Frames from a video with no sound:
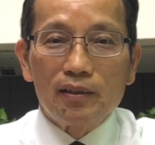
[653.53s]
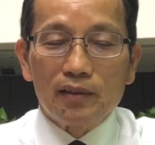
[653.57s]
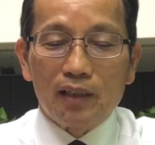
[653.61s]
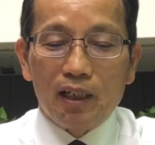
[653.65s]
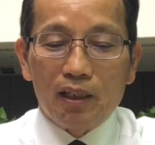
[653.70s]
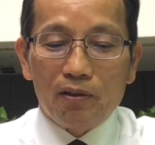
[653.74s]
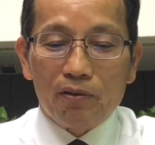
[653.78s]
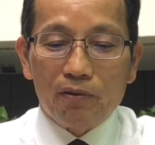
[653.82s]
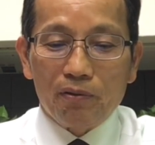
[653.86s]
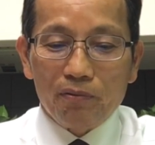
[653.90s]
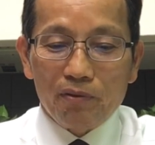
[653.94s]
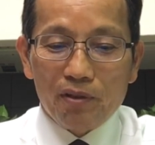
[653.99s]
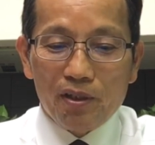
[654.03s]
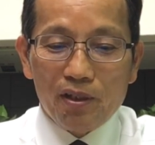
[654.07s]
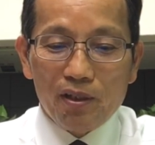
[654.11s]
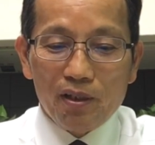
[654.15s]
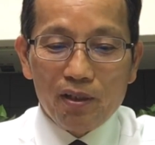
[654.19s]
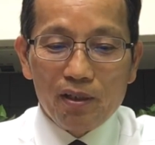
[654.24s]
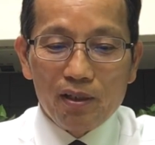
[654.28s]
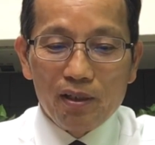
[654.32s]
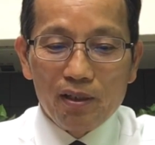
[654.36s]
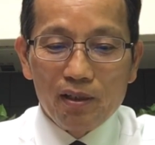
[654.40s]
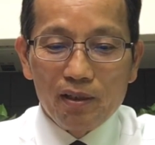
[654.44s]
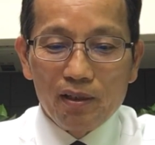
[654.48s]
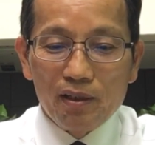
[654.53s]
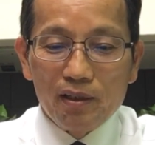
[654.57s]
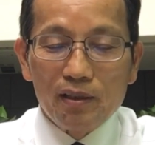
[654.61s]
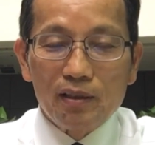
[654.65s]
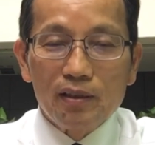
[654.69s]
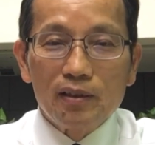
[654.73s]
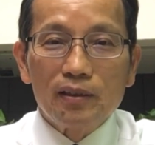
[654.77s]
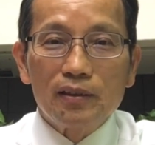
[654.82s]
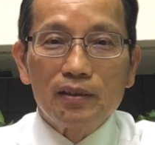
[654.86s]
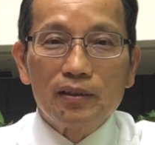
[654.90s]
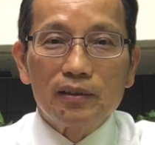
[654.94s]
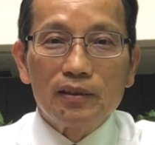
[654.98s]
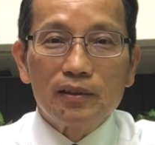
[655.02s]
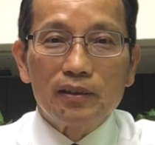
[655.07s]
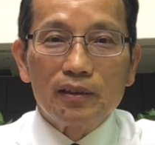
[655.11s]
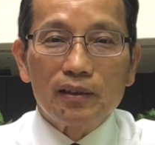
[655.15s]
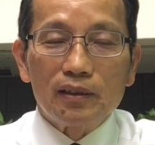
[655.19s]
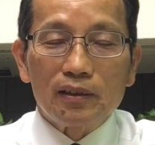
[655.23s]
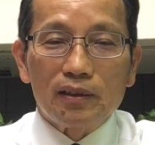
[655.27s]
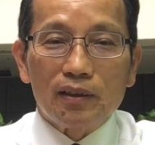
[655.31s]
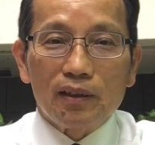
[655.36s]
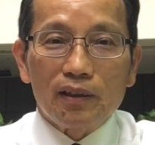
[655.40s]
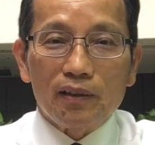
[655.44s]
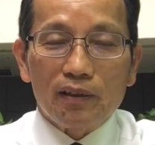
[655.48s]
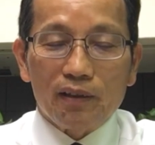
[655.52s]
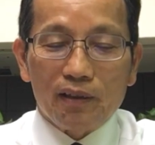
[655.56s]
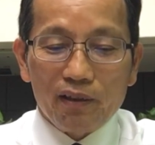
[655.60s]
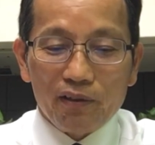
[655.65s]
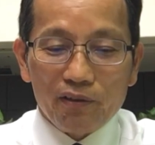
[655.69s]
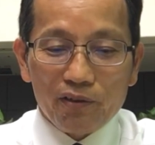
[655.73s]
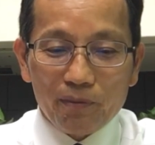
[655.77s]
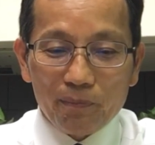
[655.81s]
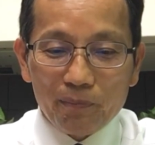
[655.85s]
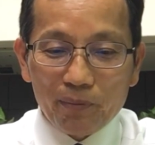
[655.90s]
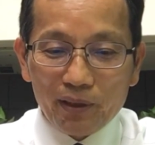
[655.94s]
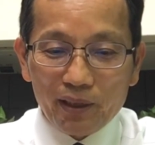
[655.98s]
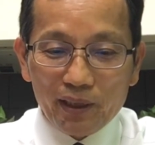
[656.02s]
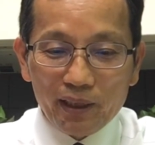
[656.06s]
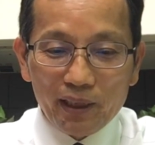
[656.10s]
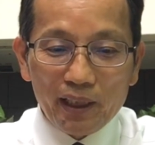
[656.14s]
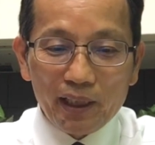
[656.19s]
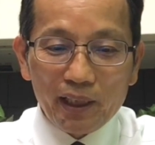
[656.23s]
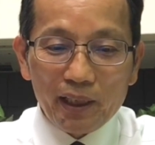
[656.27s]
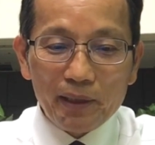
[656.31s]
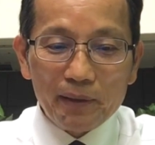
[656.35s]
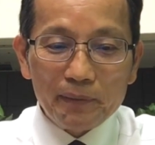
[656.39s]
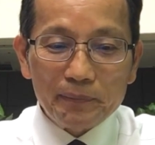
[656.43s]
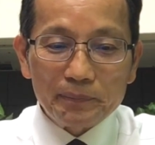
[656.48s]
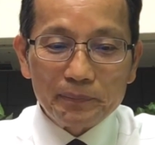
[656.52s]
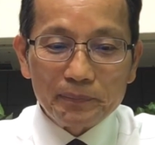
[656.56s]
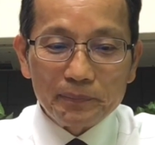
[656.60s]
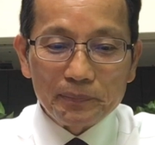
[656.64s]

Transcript: 来出气，啊，这个更是不可以。